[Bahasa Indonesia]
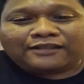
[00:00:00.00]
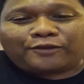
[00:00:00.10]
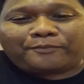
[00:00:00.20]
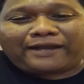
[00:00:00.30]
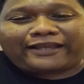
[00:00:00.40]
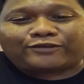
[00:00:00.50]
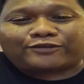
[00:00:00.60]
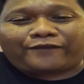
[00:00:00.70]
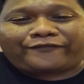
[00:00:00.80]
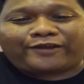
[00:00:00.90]
Jombang
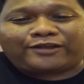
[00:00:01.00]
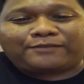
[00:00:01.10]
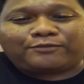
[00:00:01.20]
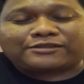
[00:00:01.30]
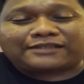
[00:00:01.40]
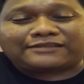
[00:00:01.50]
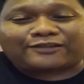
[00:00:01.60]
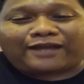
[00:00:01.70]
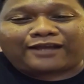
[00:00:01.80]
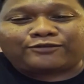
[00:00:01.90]
ikut kopi on the busnya
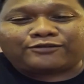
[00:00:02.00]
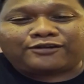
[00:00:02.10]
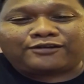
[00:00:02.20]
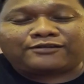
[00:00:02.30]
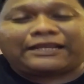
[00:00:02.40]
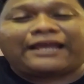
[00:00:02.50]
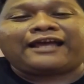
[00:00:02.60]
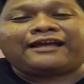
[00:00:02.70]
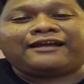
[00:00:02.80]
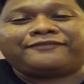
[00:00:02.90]
Tirto Agung dong.
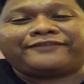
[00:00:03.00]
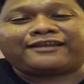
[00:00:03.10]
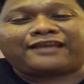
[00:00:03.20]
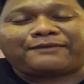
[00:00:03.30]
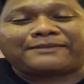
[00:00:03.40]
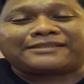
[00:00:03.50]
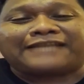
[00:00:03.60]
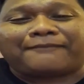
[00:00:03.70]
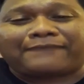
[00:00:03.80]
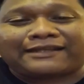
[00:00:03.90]
Ya, Vick, emang masih
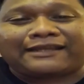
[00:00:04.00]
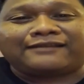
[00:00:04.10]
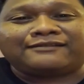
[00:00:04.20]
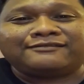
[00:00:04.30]
zaman ya?